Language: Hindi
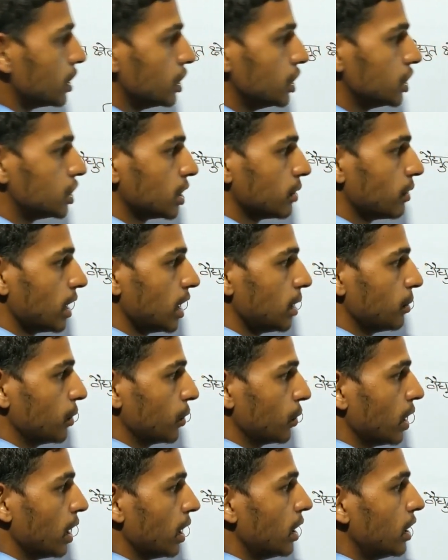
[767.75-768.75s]
नीचे वाले
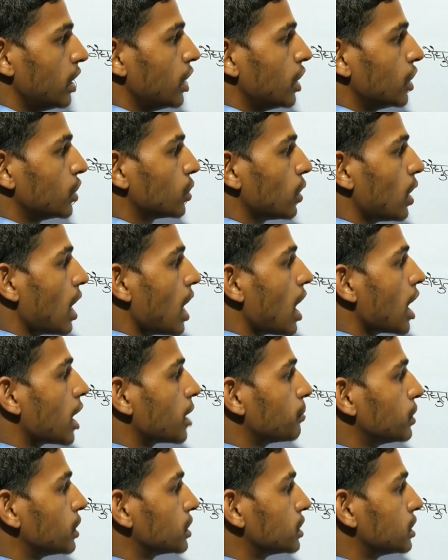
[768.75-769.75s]
में गुणा तो
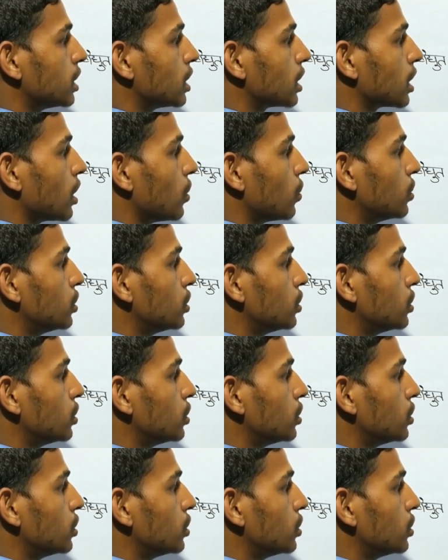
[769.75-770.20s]
आर प्लस एल का